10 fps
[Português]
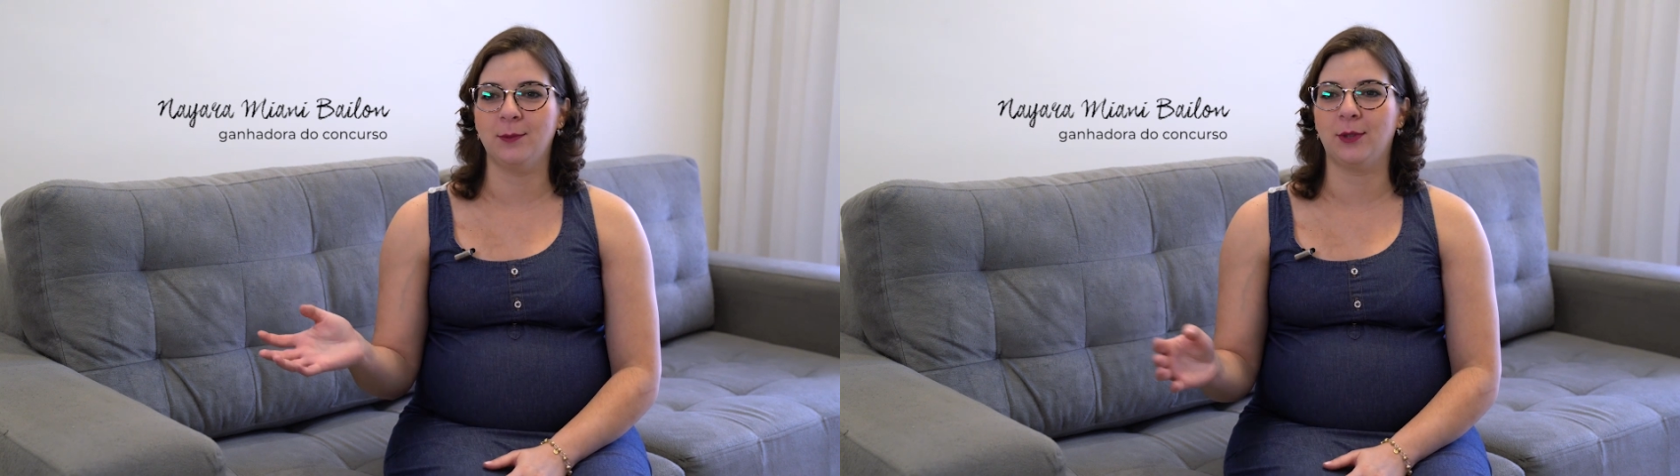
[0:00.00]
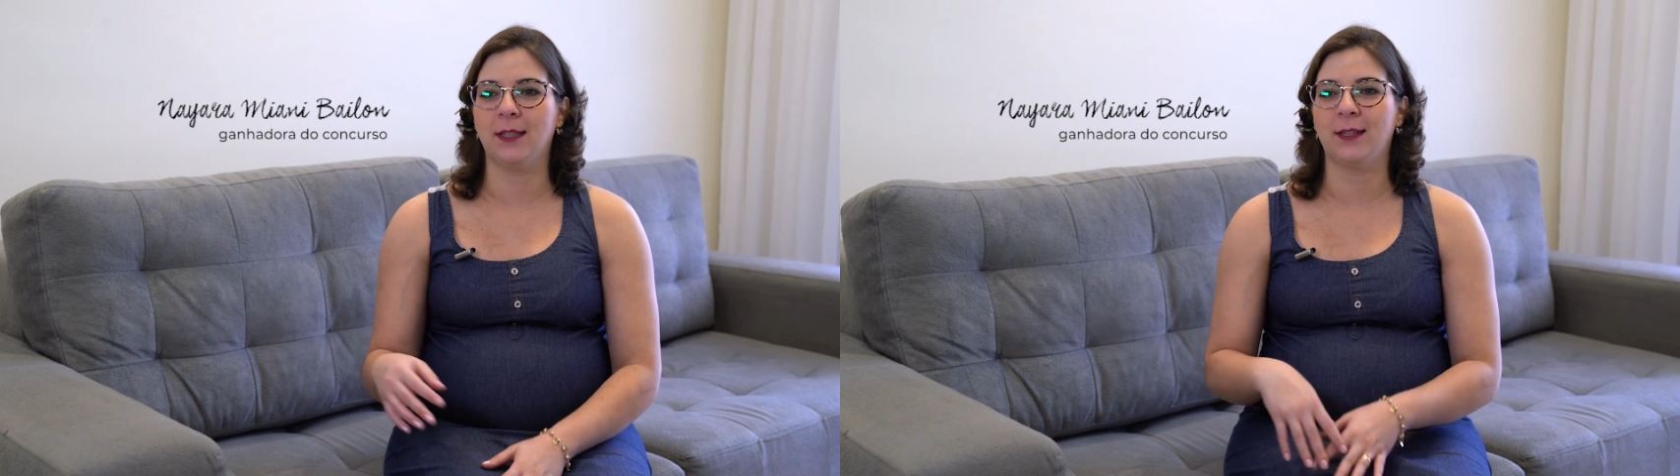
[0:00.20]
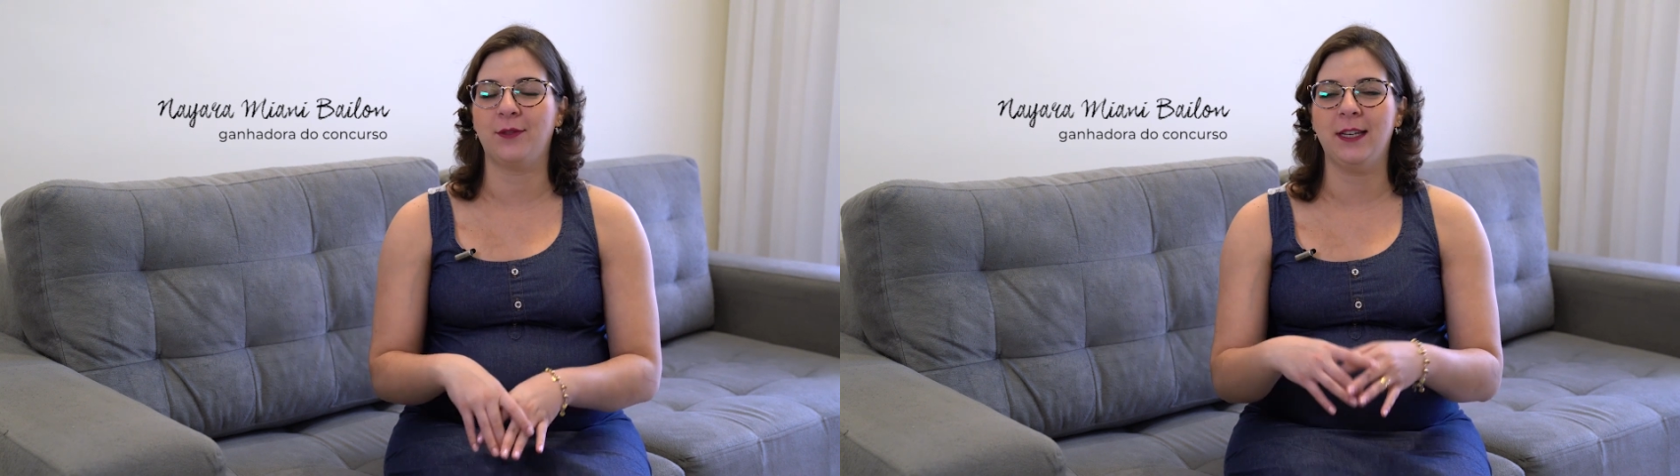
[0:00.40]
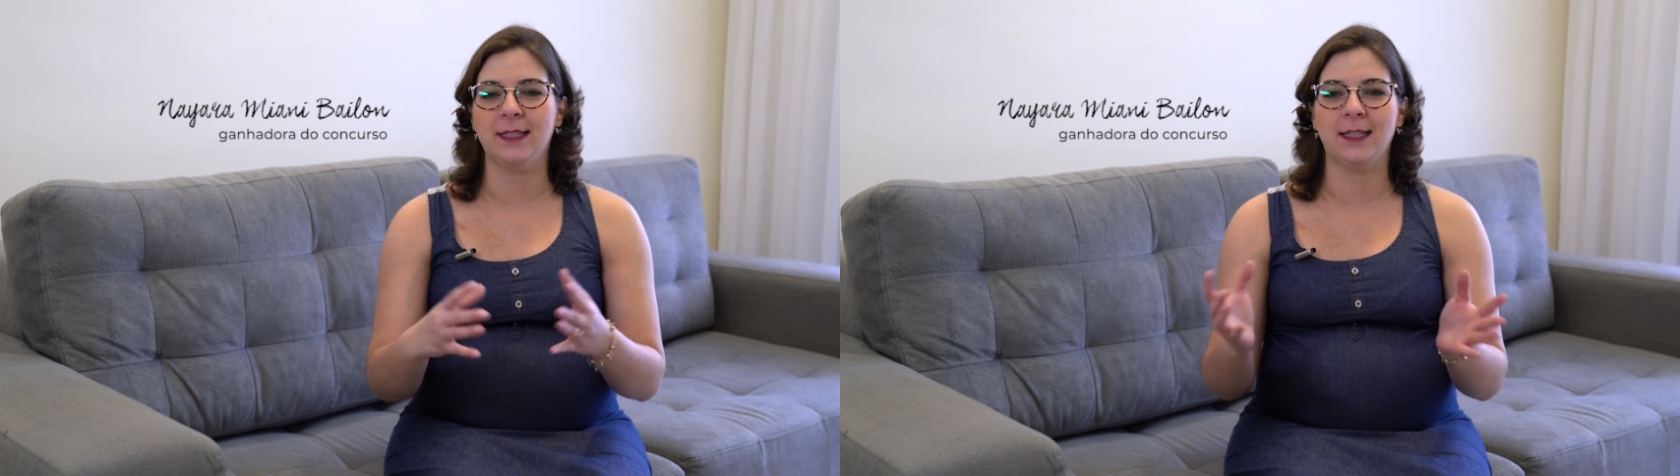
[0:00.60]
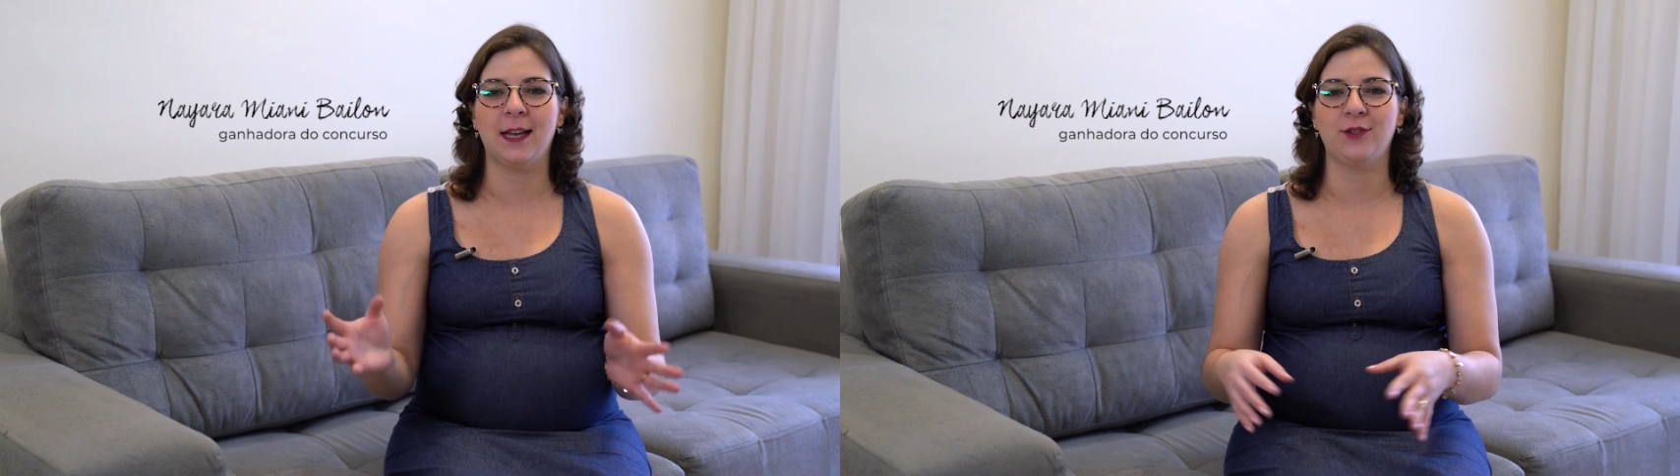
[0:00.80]
por tanta
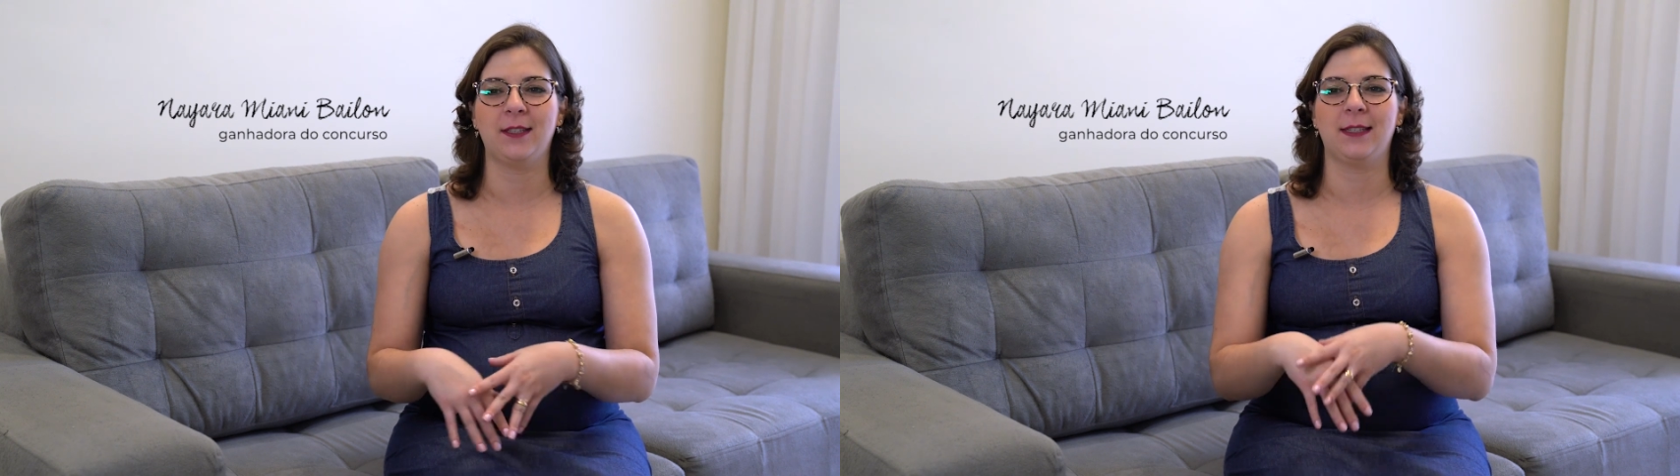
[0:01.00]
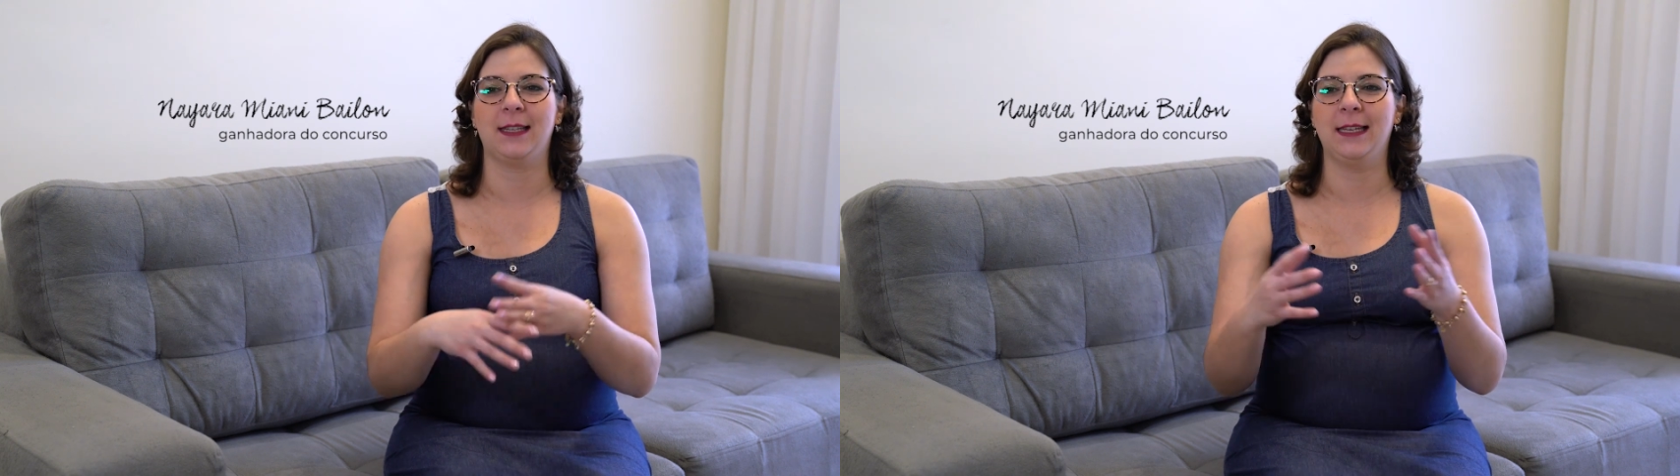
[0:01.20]
felicidade, tantas